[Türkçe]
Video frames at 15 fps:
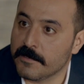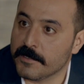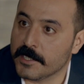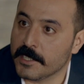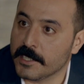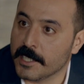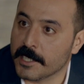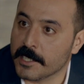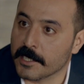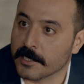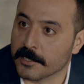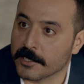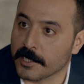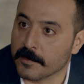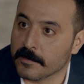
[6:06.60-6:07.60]
fitil geri
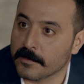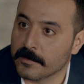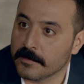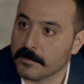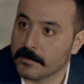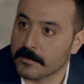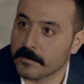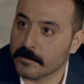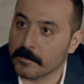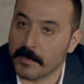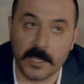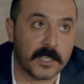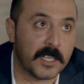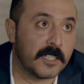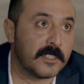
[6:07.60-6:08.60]
alacağım.
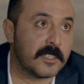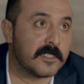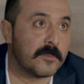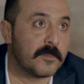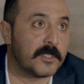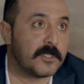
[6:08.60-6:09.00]
Bankaya teslim